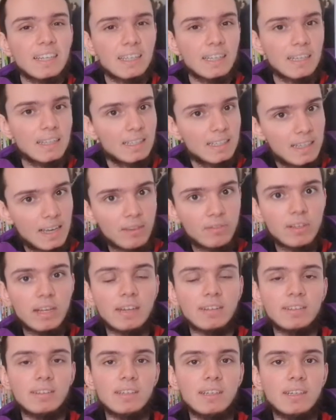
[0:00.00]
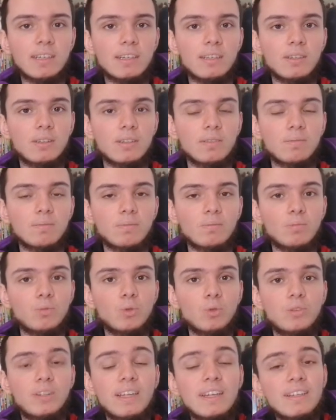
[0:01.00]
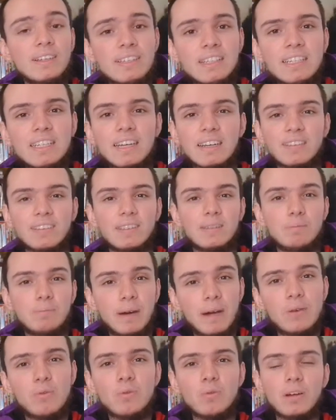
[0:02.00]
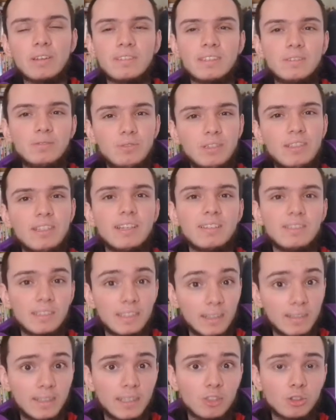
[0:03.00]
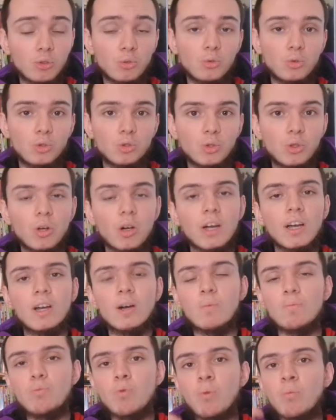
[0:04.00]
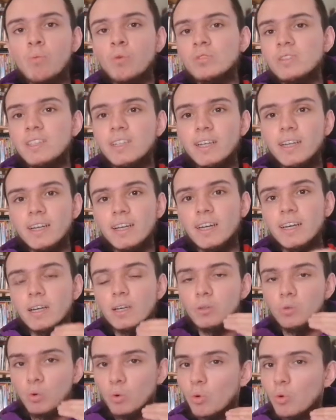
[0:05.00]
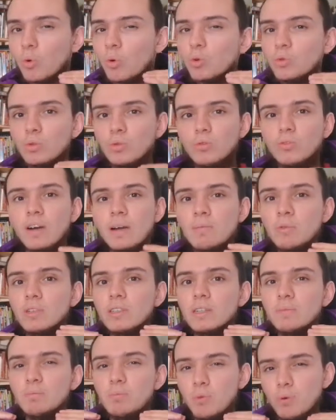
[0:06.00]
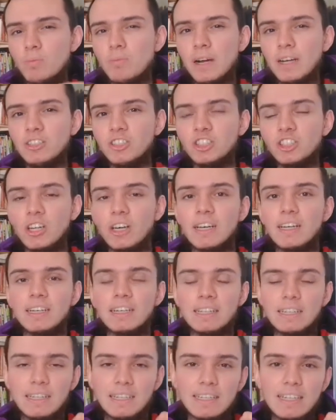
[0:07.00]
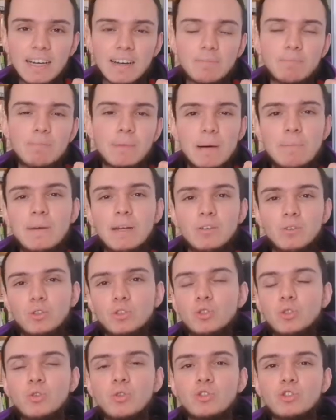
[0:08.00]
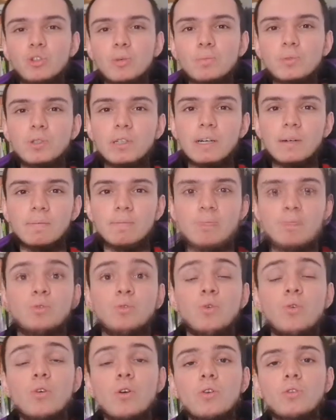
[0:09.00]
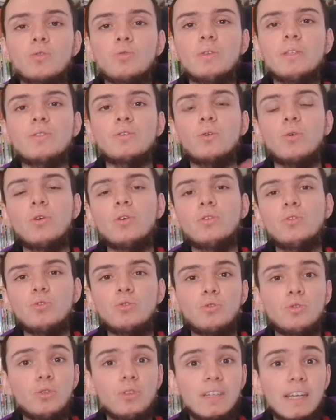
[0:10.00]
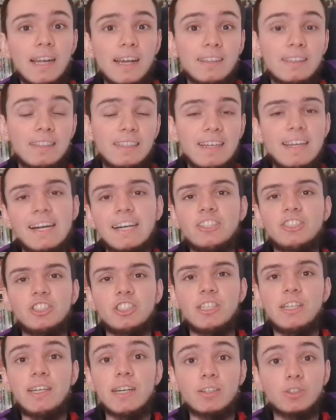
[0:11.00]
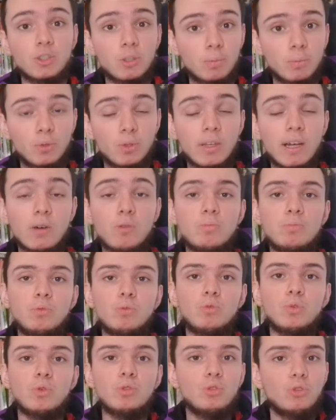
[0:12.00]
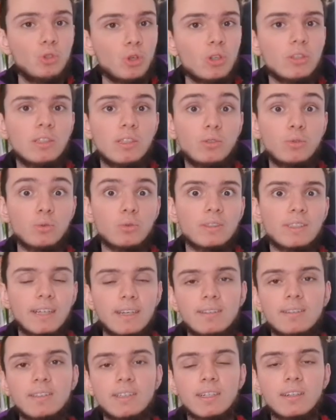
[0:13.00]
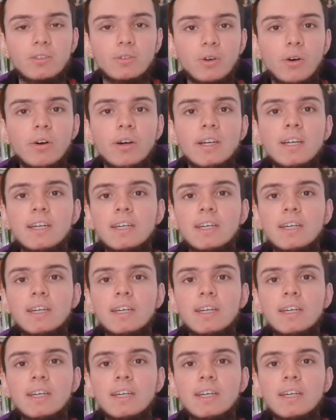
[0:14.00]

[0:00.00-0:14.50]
et qui avaient assez de technique, assez de ballon, assez de vitesse et d'intelligence de jeu pour monter. Donc on retrouve vraiment des beaux matchs et il y a pas mal d'enjeux dans ce championnat. Donc ensuite, au-dessus de la DH, il y a un championnat, ou plutôt deux, qui sont très intéressants.